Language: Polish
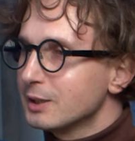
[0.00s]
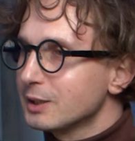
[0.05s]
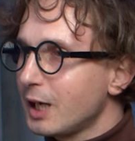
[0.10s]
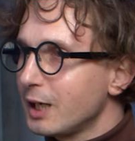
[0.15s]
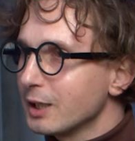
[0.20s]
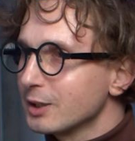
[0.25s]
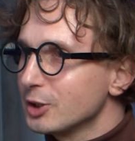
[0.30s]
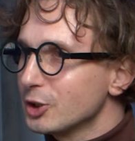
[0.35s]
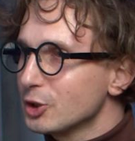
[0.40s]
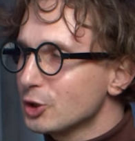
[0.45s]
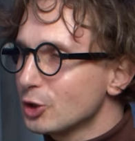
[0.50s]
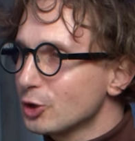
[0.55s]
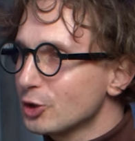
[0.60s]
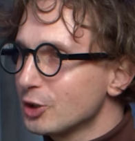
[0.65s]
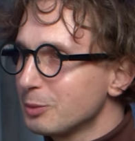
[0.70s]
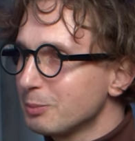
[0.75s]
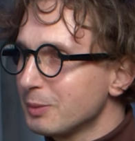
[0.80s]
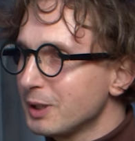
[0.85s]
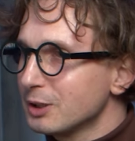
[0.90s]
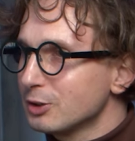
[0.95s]
Tak, jest to
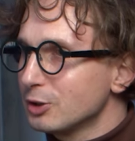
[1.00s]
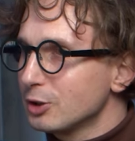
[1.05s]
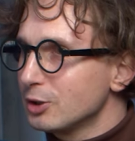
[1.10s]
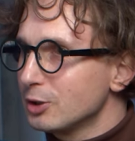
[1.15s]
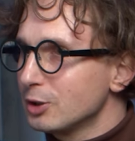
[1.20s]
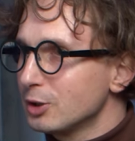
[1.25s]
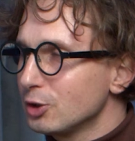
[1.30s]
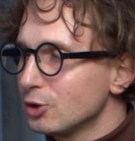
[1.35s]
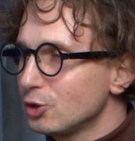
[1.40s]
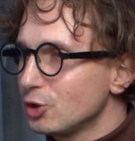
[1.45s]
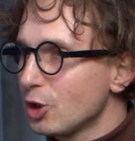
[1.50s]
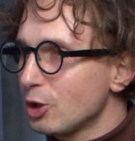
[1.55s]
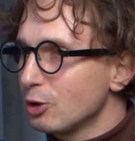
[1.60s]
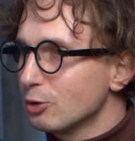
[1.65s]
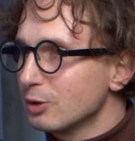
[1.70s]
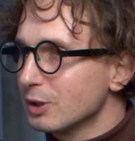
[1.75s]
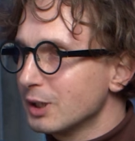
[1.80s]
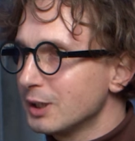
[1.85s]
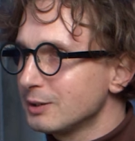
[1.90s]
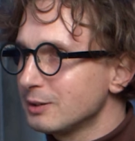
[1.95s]
temat e,
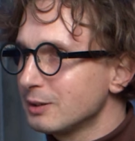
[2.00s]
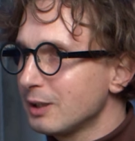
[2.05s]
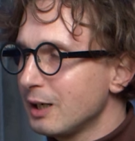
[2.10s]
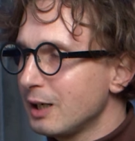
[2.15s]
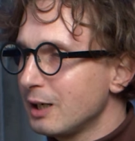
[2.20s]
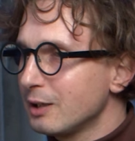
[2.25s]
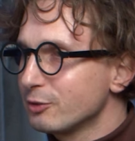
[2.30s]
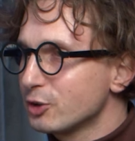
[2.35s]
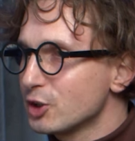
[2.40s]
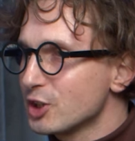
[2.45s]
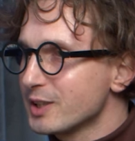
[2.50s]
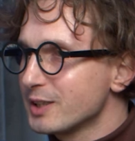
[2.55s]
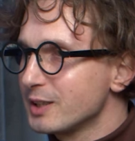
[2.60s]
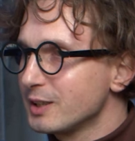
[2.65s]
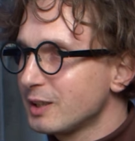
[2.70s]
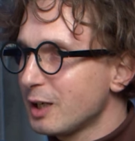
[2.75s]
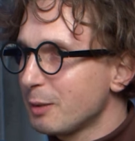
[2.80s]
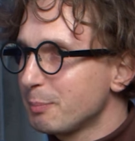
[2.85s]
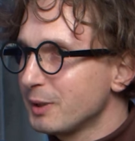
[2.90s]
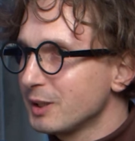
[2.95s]
ciągle na
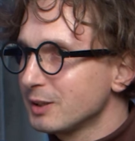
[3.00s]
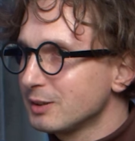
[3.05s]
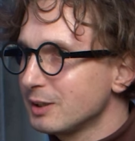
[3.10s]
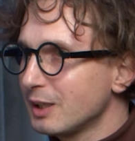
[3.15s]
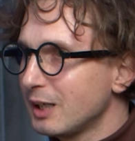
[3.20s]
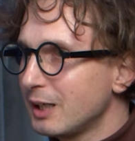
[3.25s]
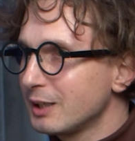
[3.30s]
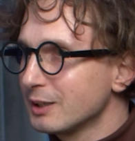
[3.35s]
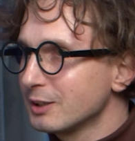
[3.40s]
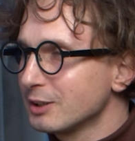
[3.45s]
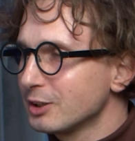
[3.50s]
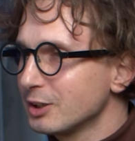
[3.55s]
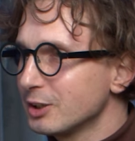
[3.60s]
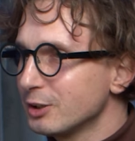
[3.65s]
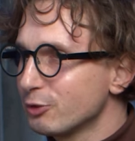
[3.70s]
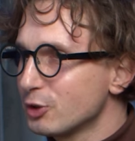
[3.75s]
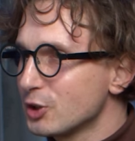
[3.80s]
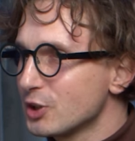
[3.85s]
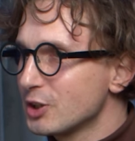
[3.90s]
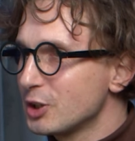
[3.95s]
wszystkich tapetach,
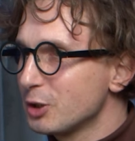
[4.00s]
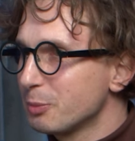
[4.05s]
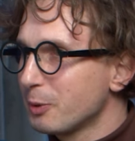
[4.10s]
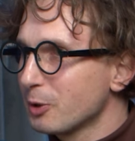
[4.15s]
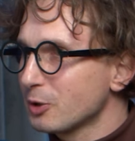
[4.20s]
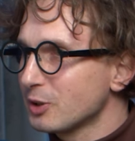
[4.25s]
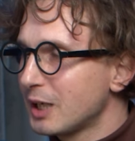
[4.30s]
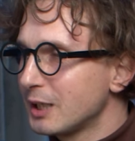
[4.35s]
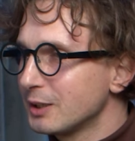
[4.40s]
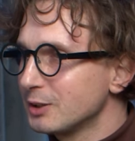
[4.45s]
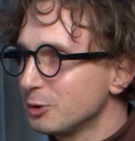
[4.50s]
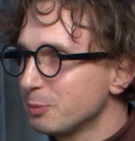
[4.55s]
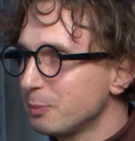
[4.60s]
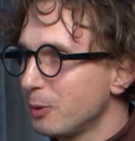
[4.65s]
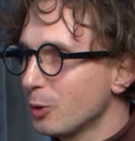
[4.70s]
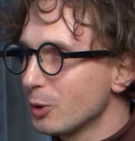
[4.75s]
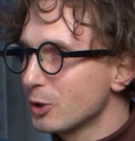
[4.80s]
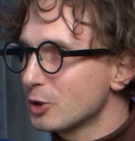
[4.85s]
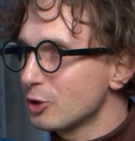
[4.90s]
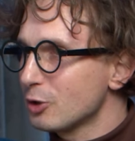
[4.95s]
e, wszystkich portali
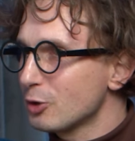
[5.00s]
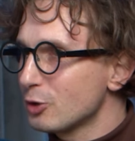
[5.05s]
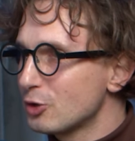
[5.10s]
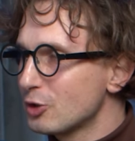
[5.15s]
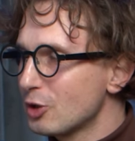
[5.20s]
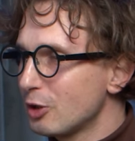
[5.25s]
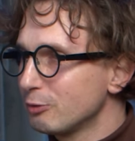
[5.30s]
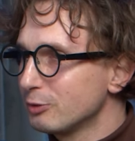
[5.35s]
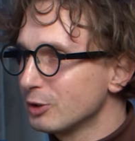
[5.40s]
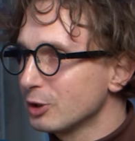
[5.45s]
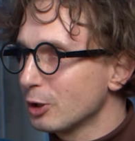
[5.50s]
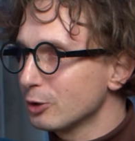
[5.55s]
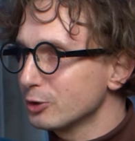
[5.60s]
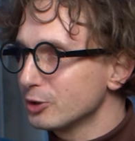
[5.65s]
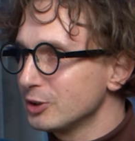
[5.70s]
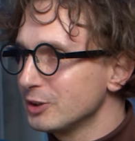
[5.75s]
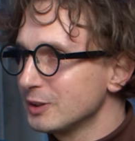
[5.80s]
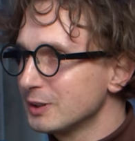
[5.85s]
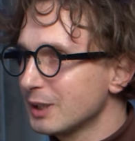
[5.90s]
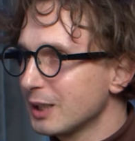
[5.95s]
społecznościowych,
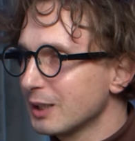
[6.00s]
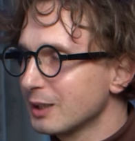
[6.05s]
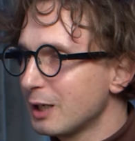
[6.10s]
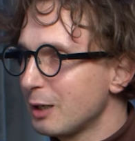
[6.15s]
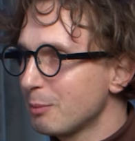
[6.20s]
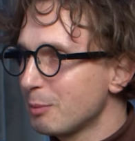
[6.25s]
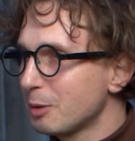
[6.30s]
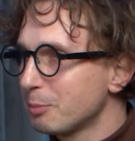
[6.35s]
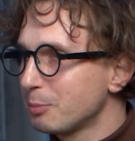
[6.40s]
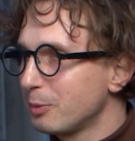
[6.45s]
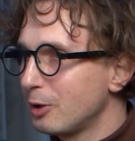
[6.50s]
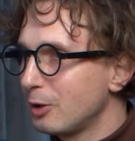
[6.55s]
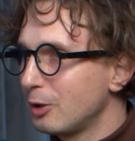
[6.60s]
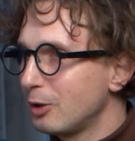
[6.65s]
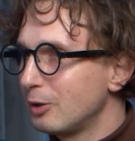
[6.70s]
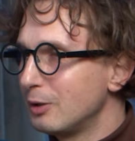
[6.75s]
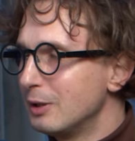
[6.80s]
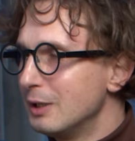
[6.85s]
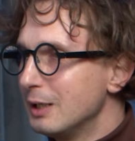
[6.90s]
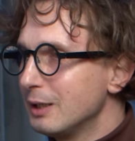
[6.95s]
od Instagrama
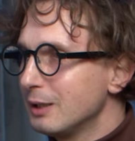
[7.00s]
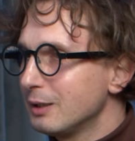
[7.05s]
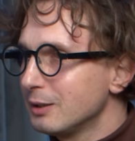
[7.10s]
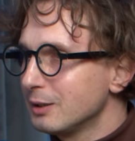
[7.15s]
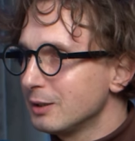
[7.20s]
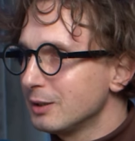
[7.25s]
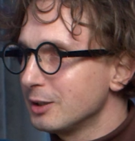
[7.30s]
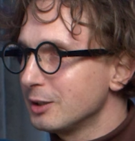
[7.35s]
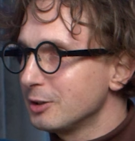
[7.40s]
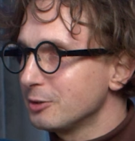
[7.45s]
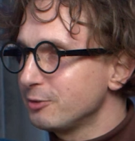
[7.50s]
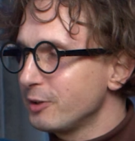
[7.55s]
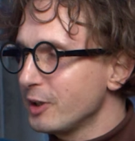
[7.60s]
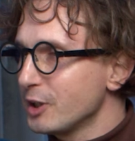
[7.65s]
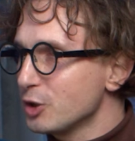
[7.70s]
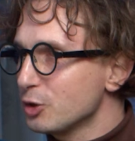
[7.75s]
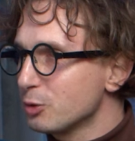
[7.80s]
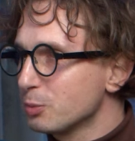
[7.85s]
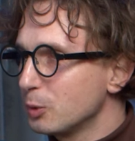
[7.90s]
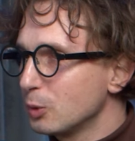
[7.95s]
po e,
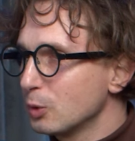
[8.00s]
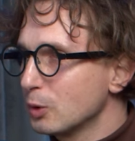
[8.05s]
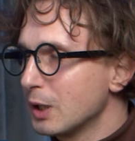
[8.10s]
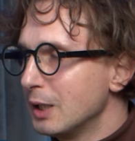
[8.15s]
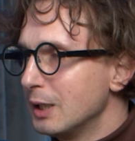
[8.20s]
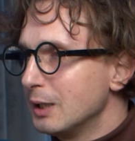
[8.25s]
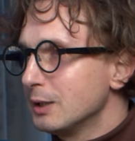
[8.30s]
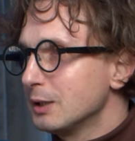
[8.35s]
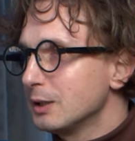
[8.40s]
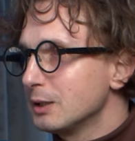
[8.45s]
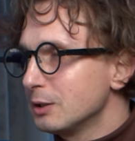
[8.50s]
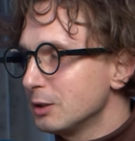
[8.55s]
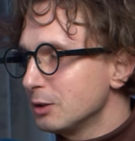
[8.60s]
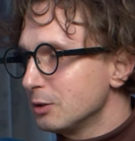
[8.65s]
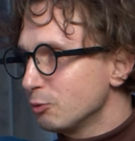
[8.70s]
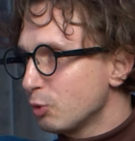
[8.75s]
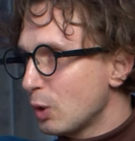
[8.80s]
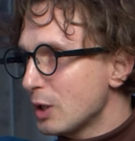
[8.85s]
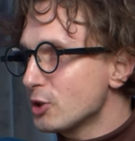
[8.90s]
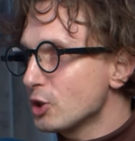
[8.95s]
Facebook,
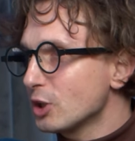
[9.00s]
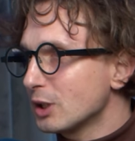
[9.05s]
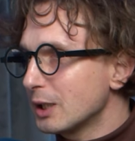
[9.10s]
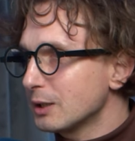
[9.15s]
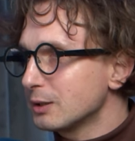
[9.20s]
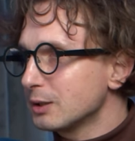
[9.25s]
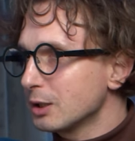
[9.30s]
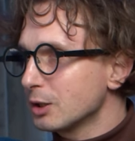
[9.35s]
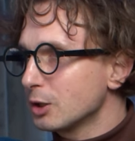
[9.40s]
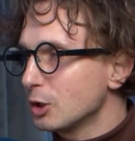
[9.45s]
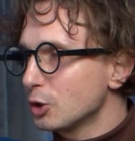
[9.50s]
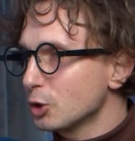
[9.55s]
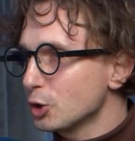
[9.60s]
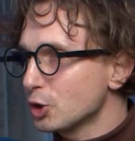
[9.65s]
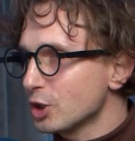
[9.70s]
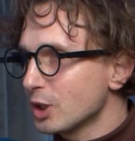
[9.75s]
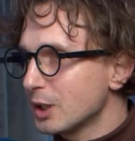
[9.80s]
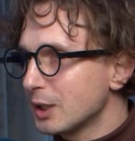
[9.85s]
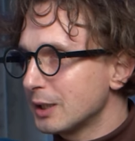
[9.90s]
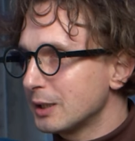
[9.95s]
właśnie dlatego,
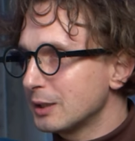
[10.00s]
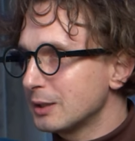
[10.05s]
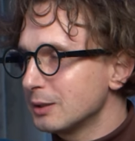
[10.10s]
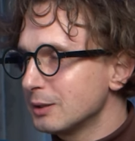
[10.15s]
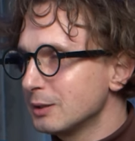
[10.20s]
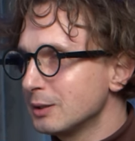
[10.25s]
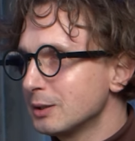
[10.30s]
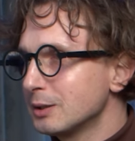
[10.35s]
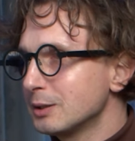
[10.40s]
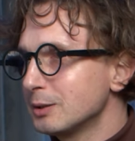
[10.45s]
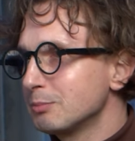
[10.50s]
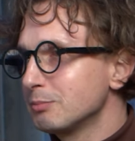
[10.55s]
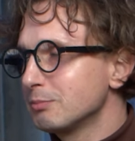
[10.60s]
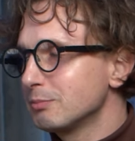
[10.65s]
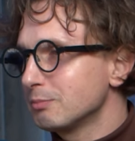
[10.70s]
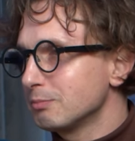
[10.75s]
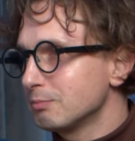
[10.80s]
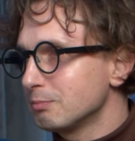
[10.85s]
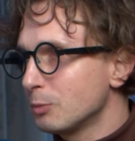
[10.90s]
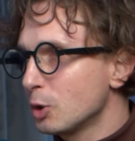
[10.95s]
że
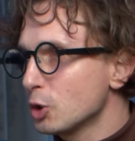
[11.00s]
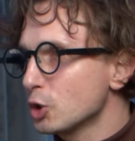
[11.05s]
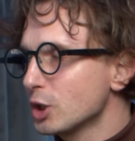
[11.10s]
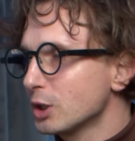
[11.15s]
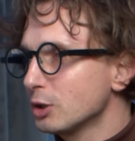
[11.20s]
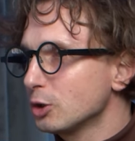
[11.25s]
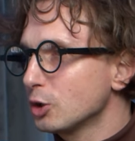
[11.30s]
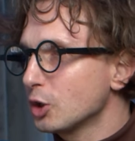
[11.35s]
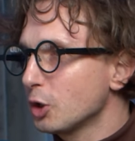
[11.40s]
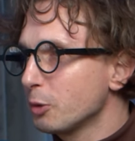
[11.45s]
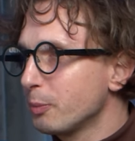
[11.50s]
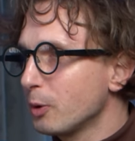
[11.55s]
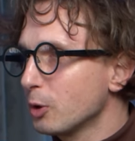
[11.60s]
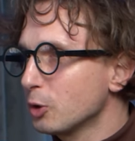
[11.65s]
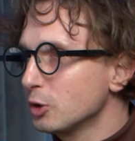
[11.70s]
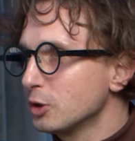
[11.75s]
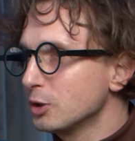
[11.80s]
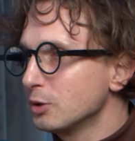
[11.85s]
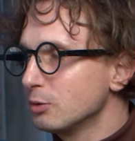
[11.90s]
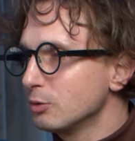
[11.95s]
może do tej
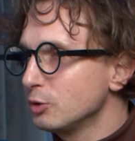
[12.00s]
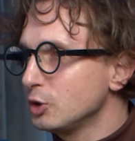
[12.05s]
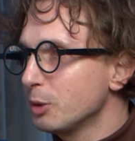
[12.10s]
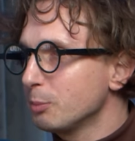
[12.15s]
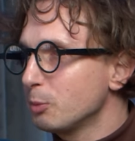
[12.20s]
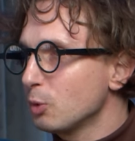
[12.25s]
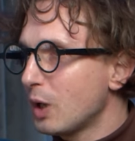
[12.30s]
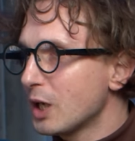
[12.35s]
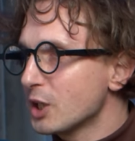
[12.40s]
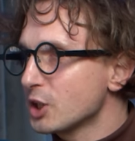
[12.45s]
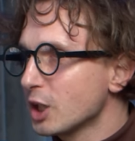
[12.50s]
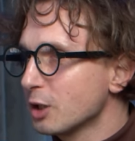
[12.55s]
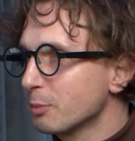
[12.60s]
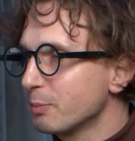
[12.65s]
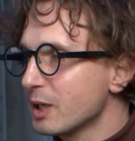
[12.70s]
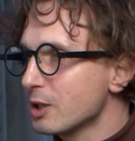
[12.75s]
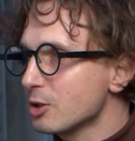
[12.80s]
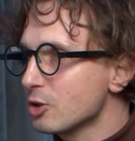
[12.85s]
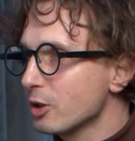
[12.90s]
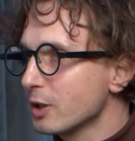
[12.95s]
pory nie był aż tak
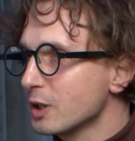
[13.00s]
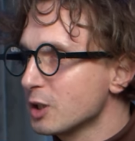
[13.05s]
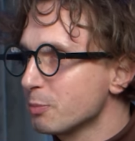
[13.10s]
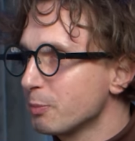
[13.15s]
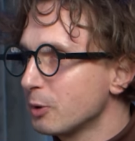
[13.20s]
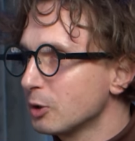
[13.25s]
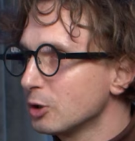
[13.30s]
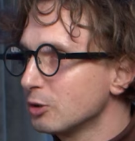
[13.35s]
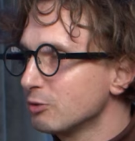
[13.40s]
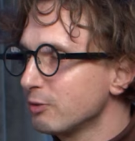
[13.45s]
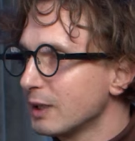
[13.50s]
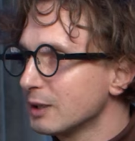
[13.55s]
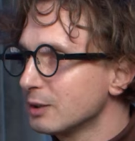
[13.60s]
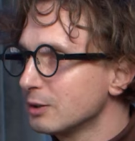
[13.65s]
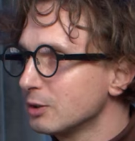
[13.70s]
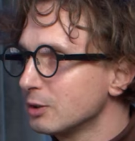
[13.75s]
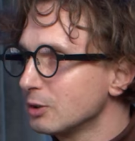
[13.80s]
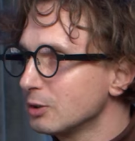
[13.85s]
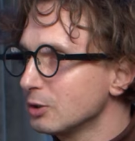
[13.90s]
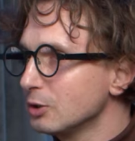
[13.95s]
bardzo
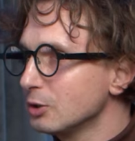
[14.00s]
eksponowany